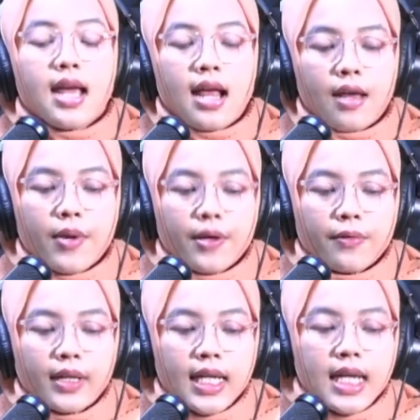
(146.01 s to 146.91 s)
laba
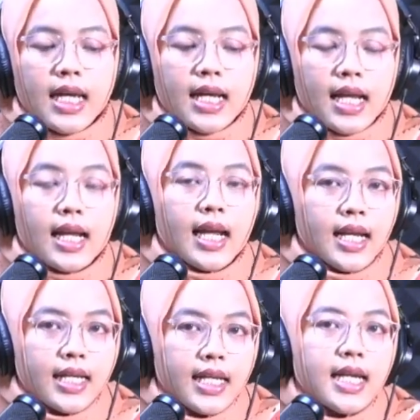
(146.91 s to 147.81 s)
rugi dan ada
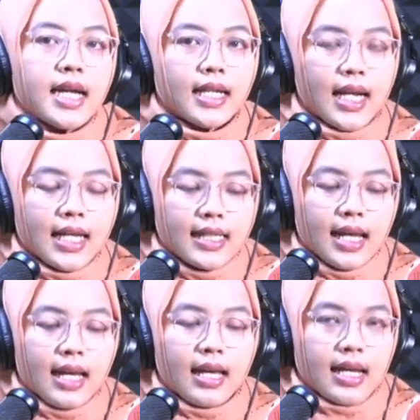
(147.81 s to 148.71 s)
di
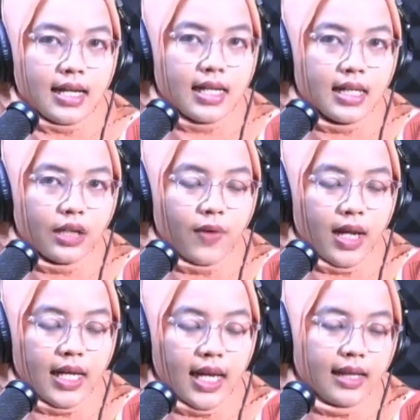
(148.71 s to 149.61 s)
neraca, ada di
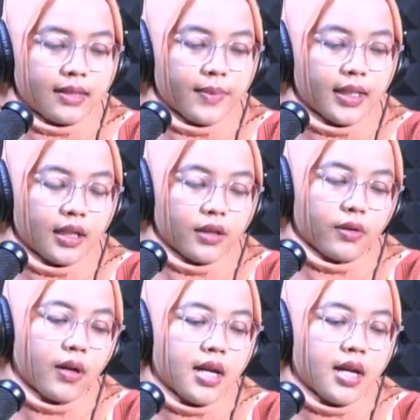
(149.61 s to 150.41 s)
keduanya, seperti itu.